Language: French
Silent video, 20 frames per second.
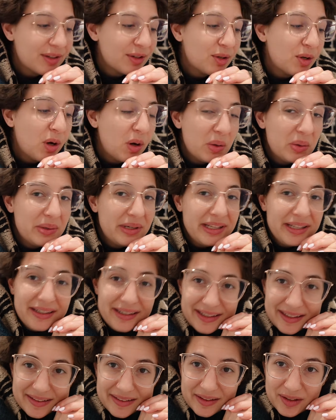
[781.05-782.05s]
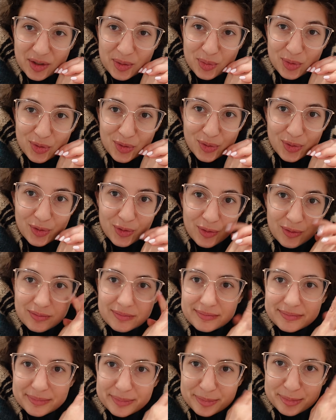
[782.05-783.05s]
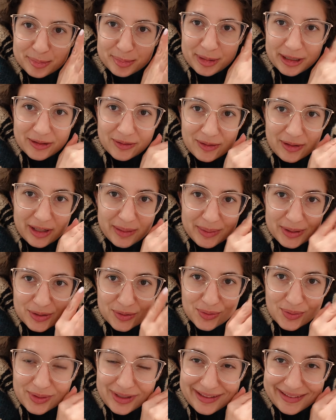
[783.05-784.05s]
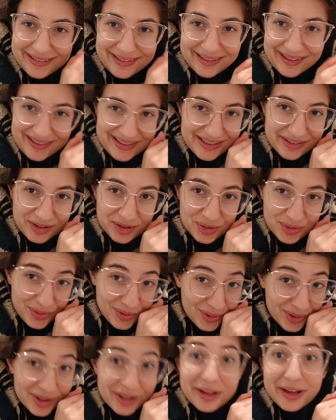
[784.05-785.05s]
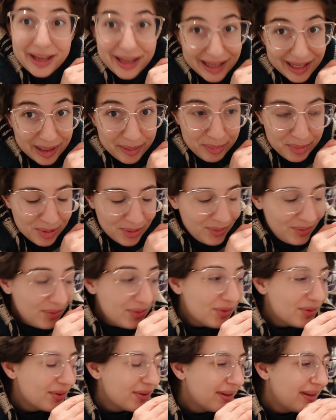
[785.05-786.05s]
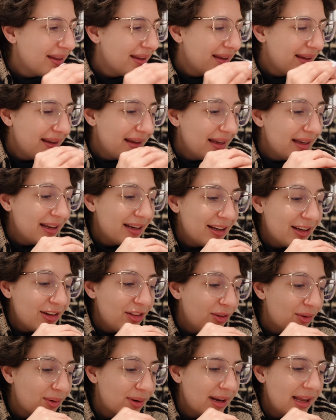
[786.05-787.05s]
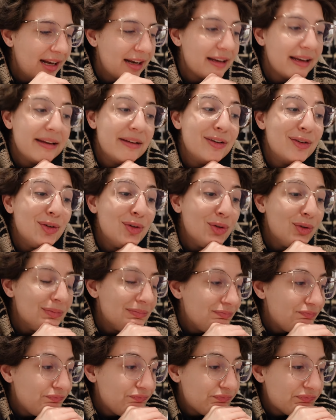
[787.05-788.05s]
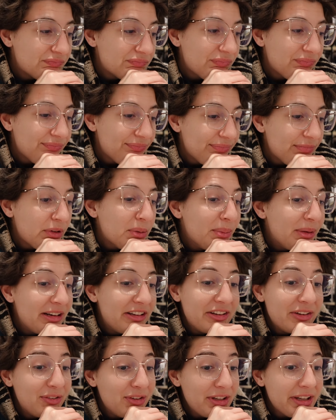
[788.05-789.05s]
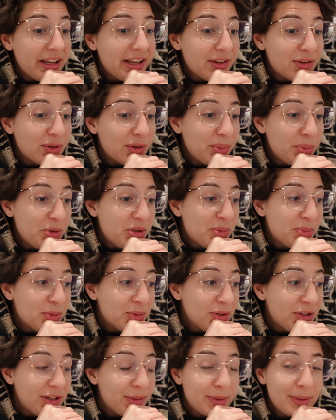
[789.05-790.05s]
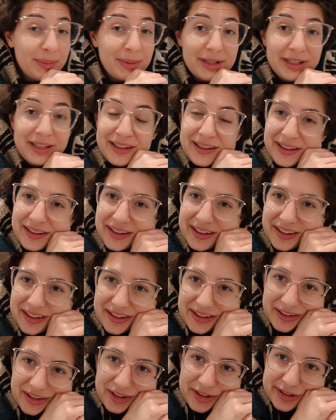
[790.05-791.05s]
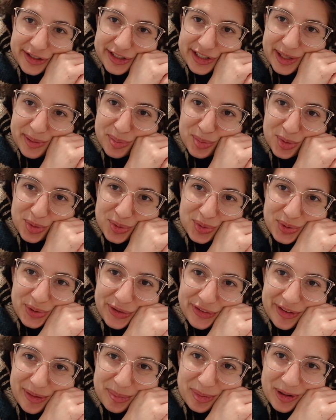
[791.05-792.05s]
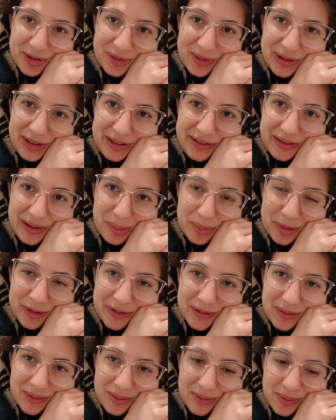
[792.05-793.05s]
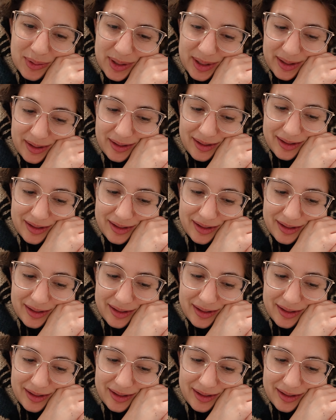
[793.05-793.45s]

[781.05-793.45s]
Crowley, qui était comme son partenaire masculin dans les aventures et plus. Donc là, elle, euh, bah, elle s'est fait une raison un petit peu quand même. Elle est je l'aime beaucoup dans sa personnalité parce que voilà,